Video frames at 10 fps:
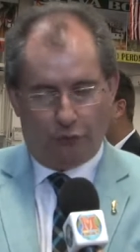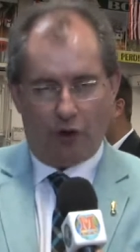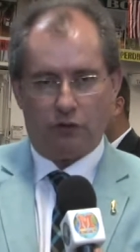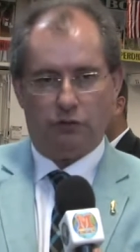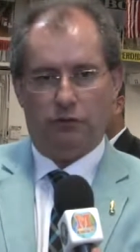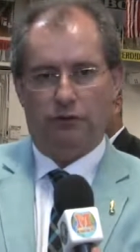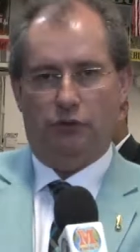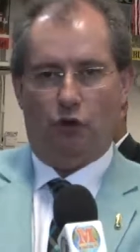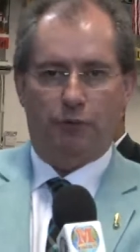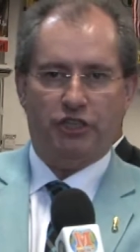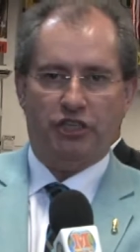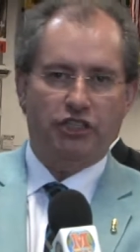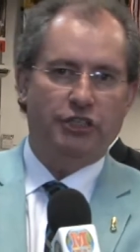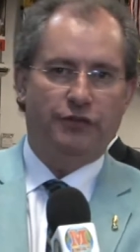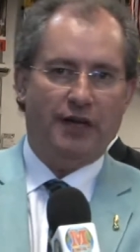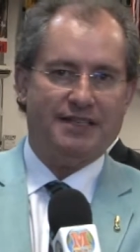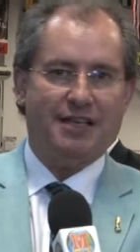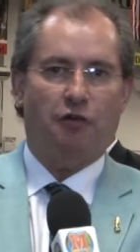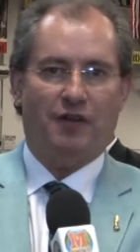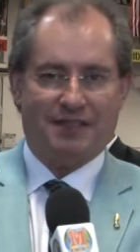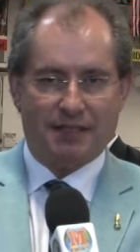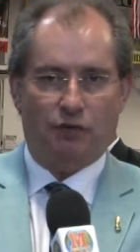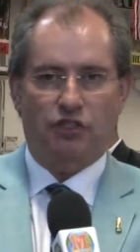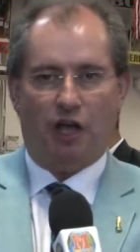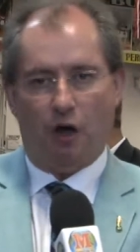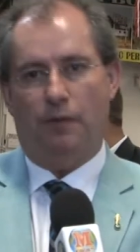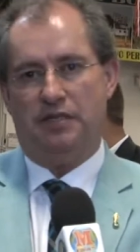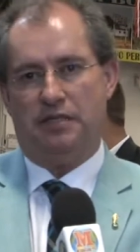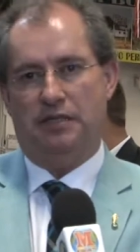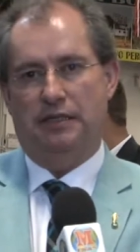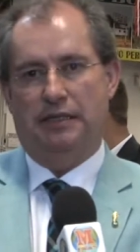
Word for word: foco, objetivo é salvação de almas.